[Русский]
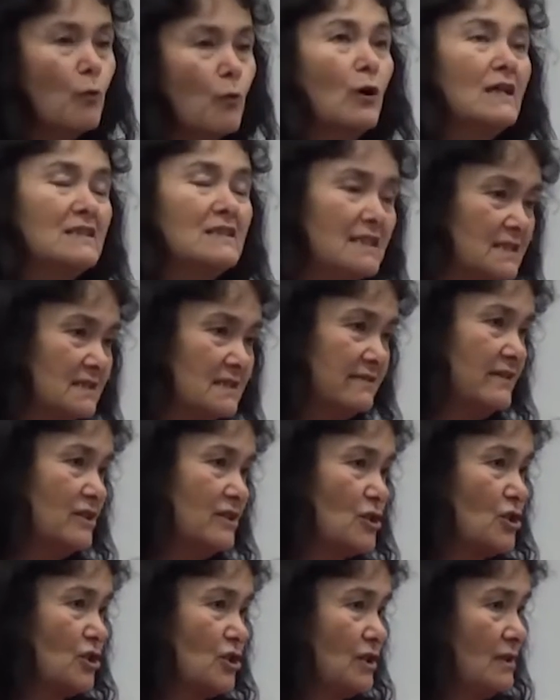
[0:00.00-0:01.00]
угодить
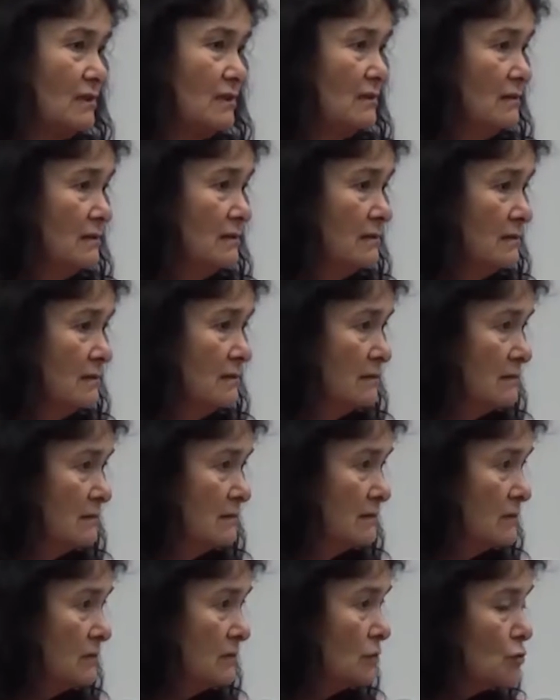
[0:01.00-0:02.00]
своей жене.
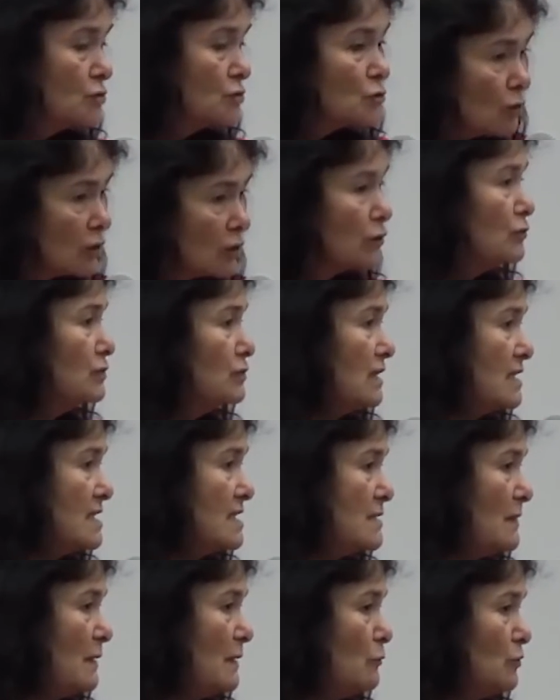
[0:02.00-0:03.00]
Ну и сколько он так
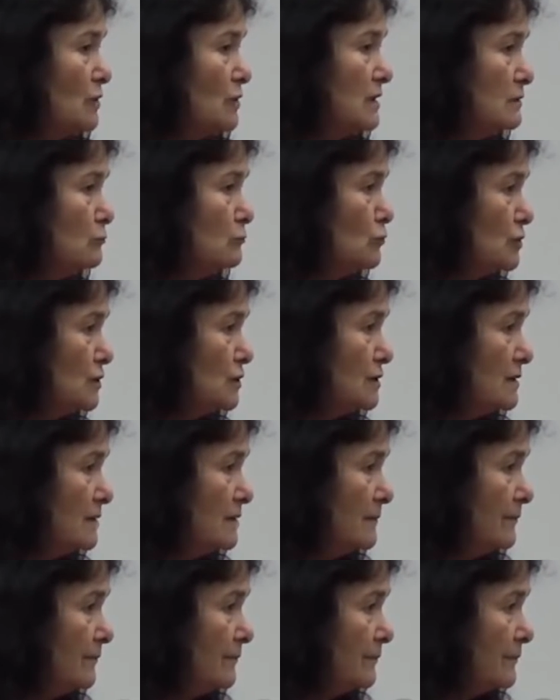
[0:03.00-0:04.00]
себя будет гнуть?
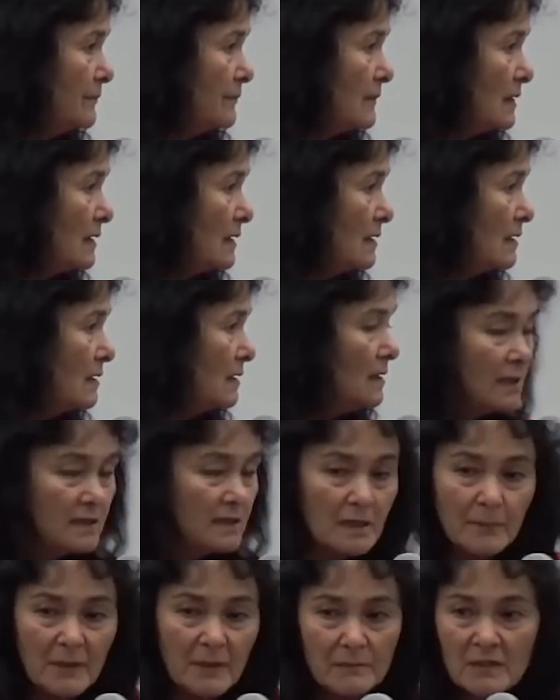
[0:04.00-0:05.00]
Или,
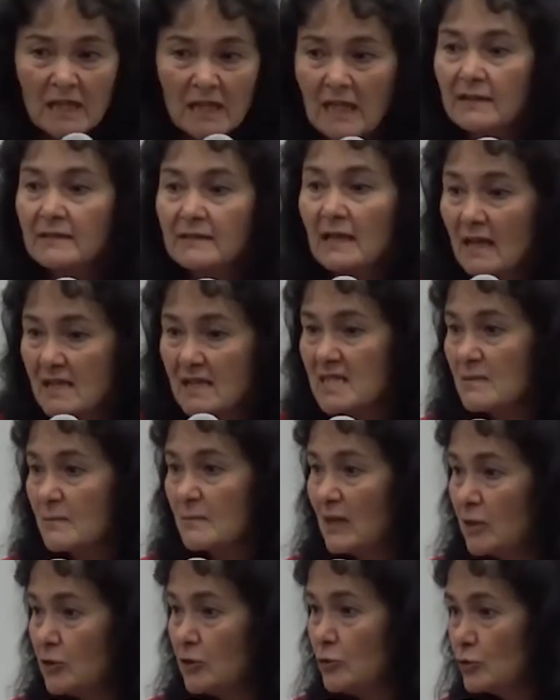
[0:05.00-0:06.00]
например, она
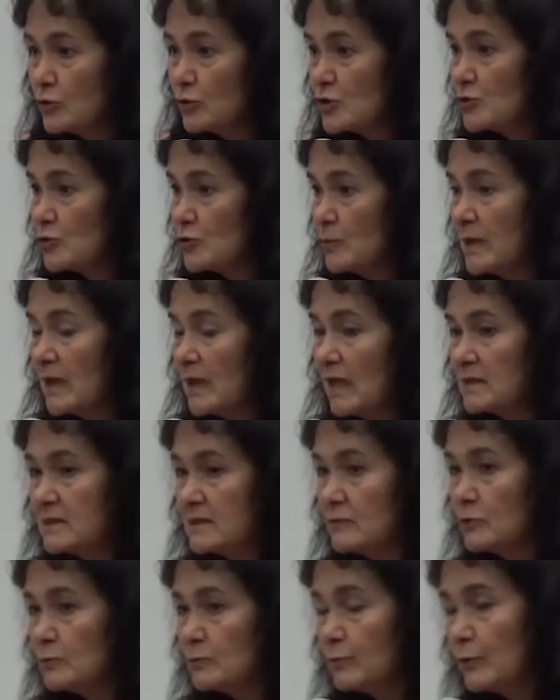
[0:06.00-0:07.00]
себя гнет, чтобы
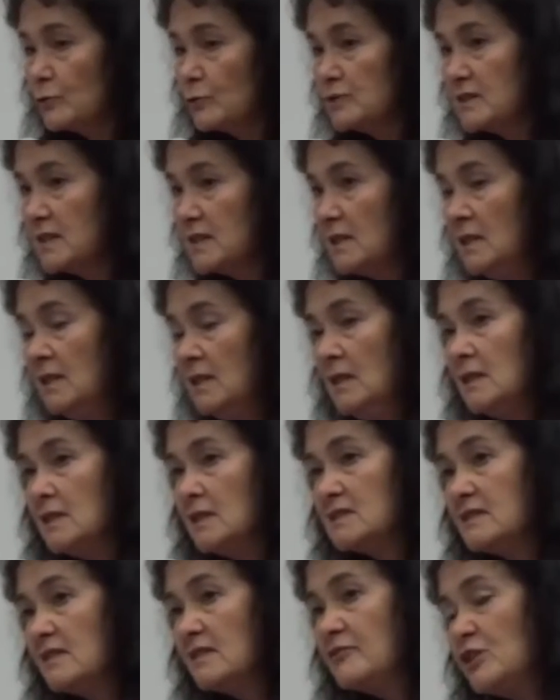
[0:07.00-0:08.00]
как-то вот просто
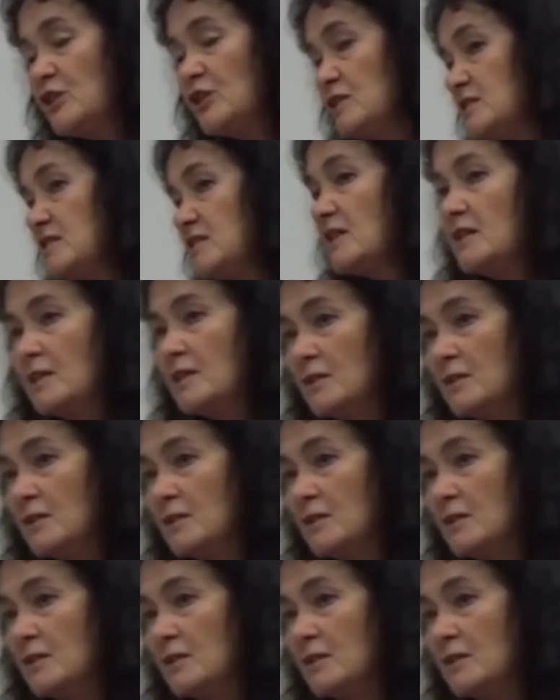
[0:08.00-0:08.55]
изловчиться